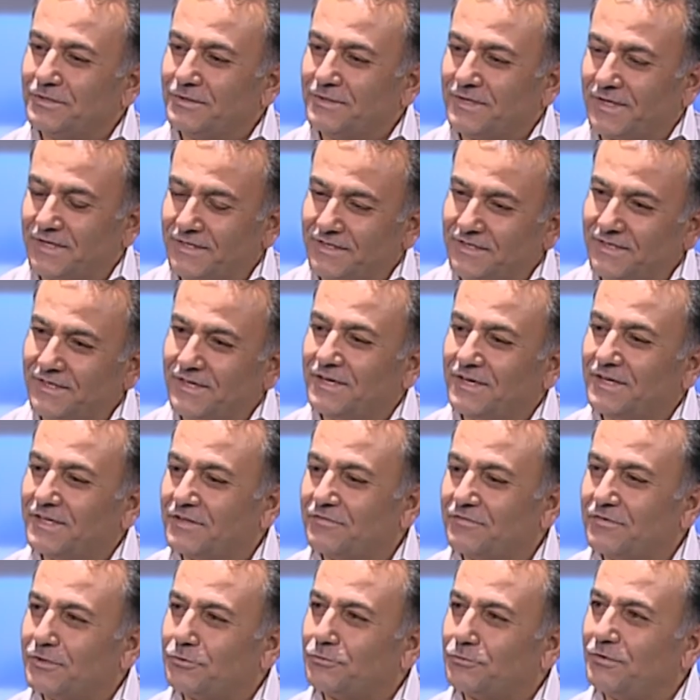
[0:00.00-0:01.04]
يعني
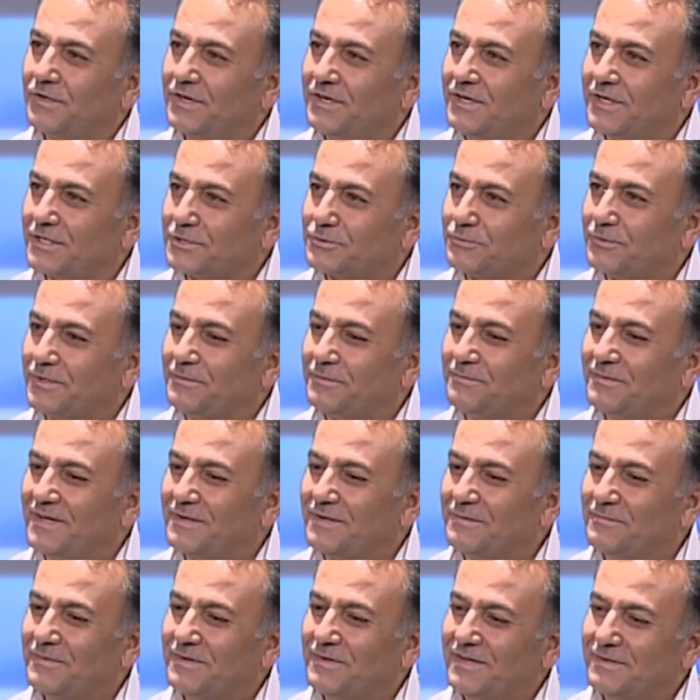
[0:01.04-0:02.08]
التفت لنا شوي
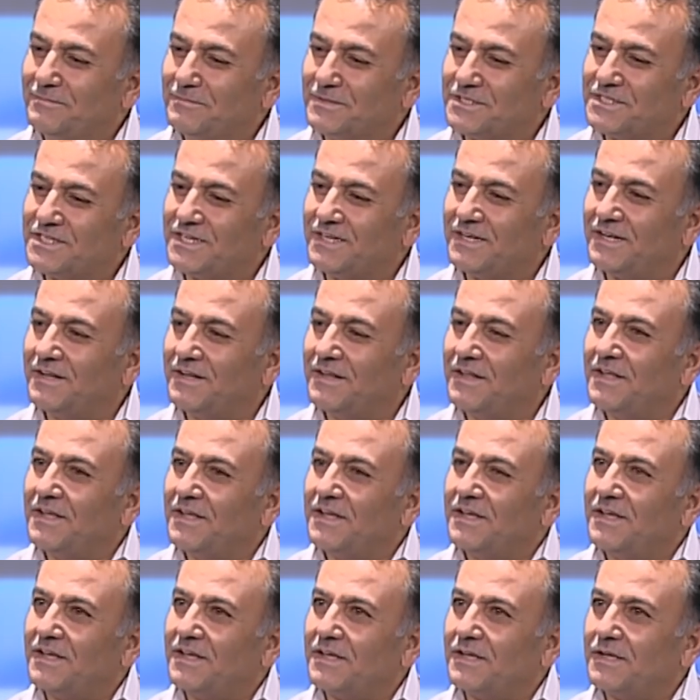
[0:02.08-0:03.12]
بهالمجال
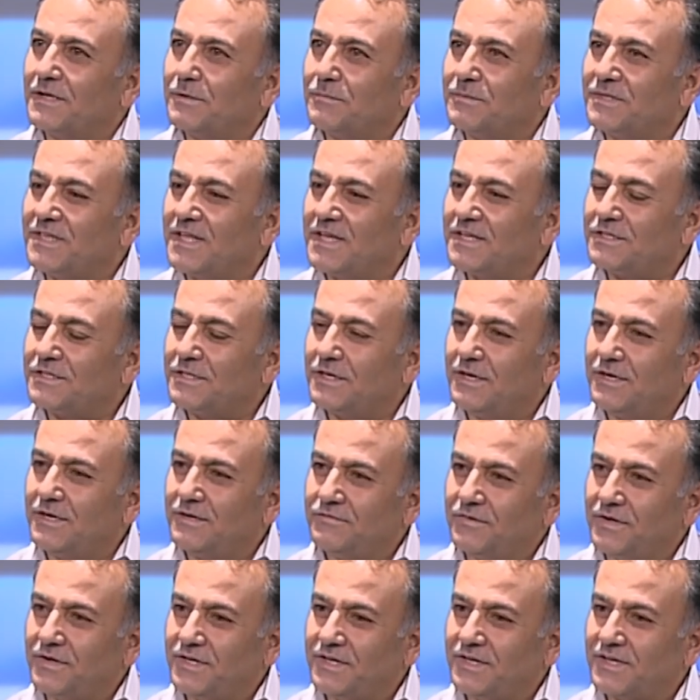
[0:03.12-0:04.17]
آه، بدايتي
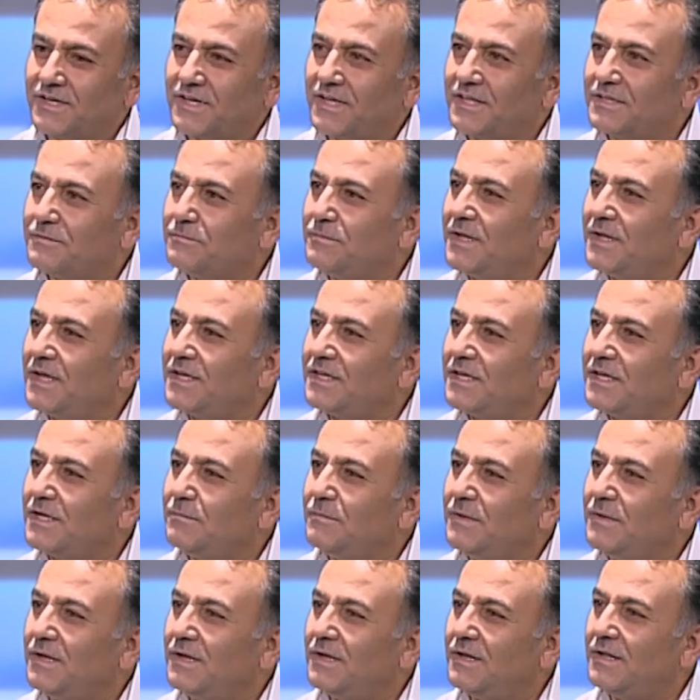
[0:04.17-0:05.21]
الفنيه كانت بايام
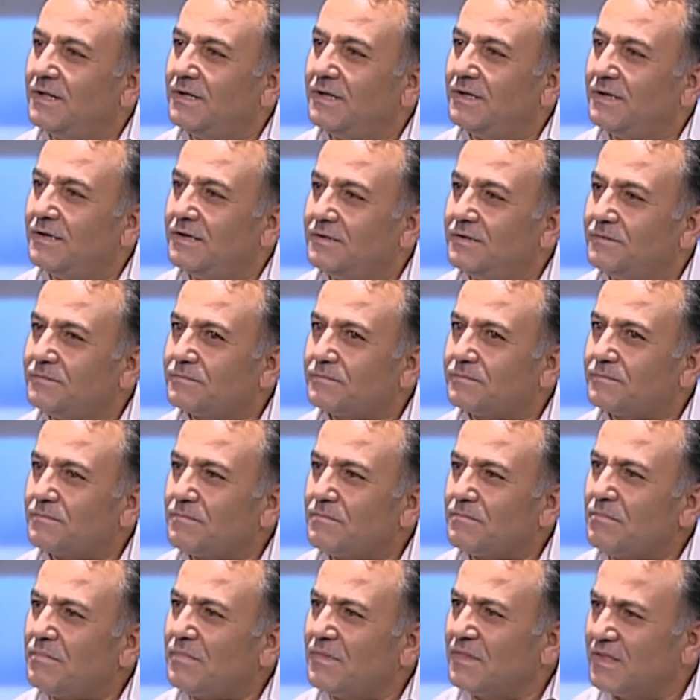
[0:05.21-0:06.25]

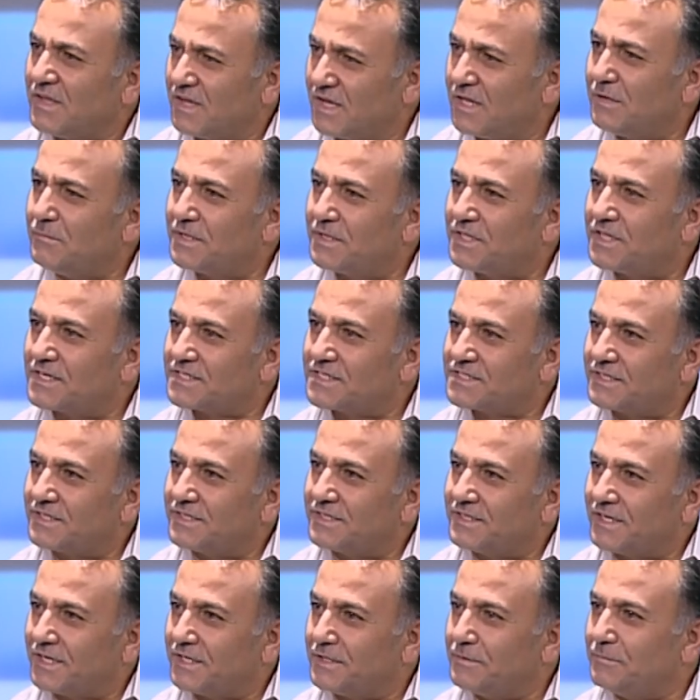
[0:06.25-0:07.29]
المدرسه
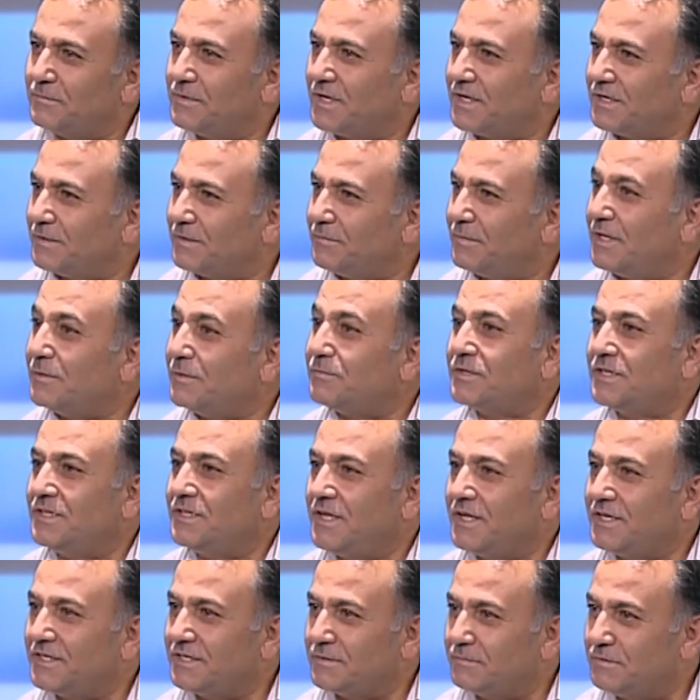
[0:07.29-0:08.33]
يعني
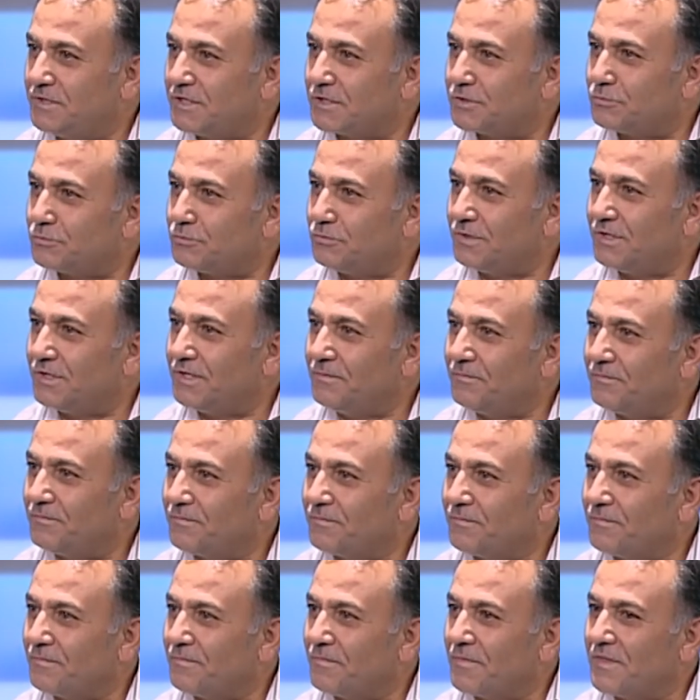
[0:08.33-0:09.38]
بالابتدائيه بدك تقولي
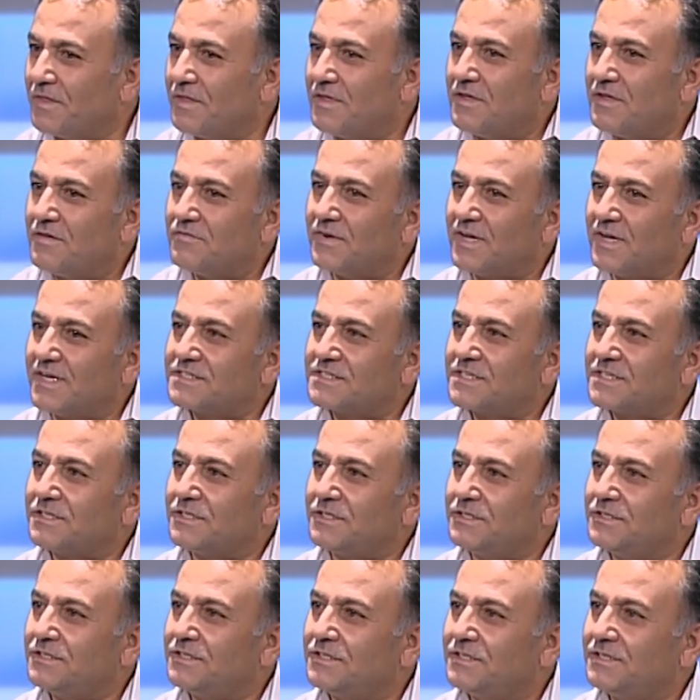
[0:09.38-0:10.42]
فحسيت
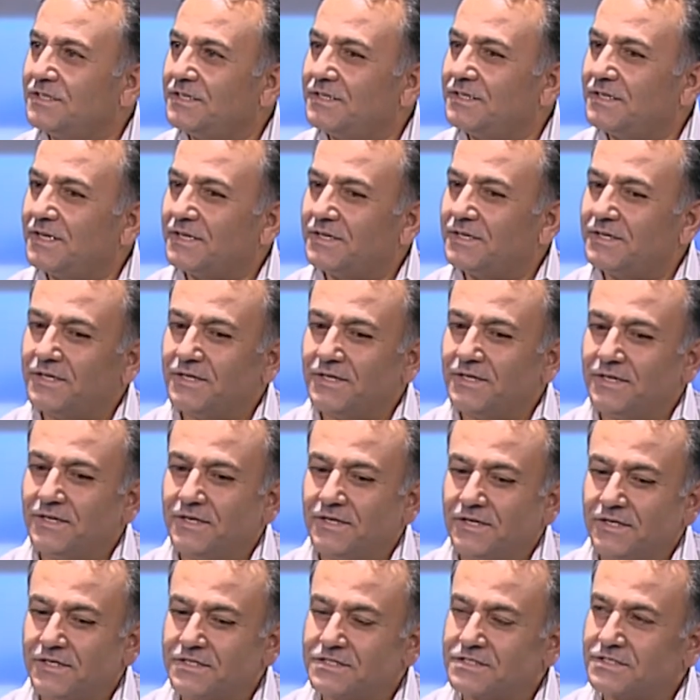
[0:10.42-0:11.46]
عندي يعني
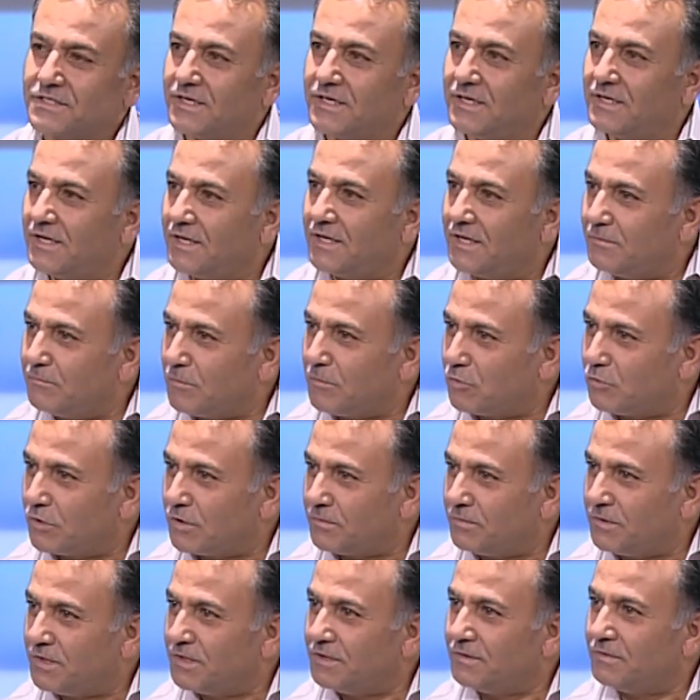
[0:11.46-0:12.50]
حس
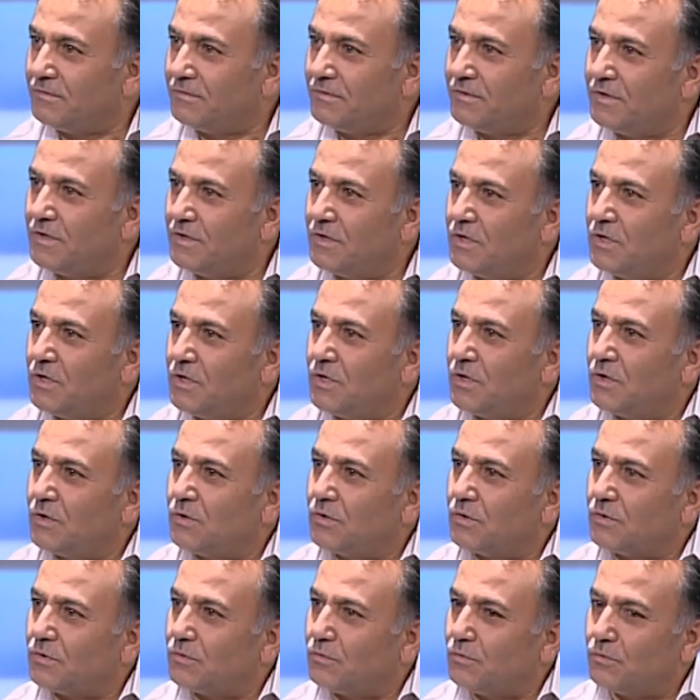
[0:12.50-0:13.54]
الموهبه
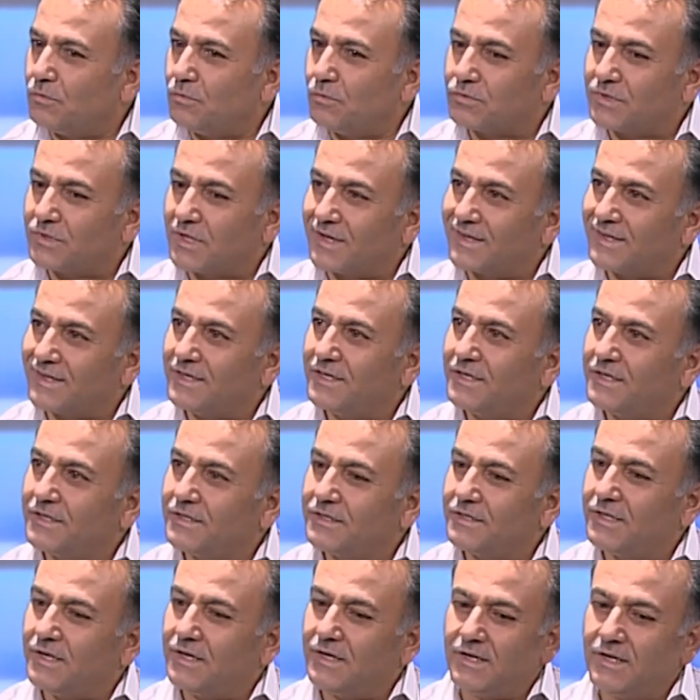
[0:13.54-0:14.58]
وتقليد
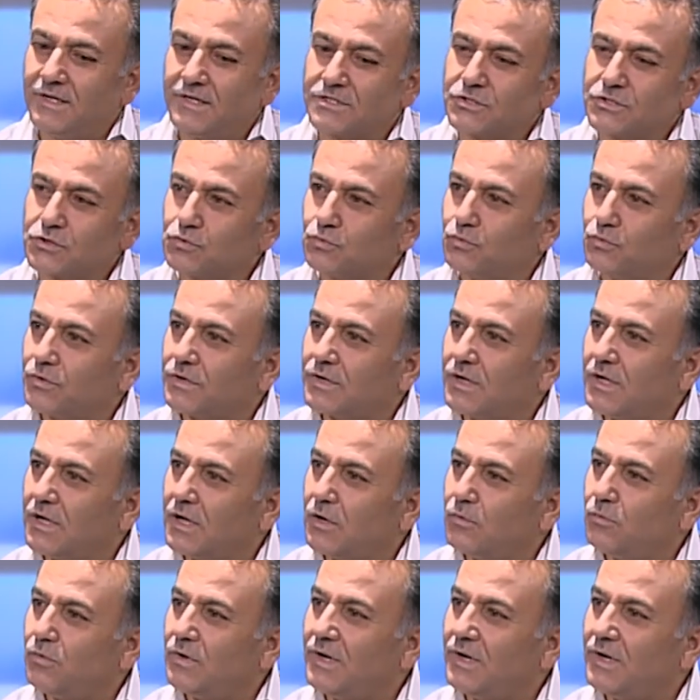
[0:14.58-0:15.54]
الصوره او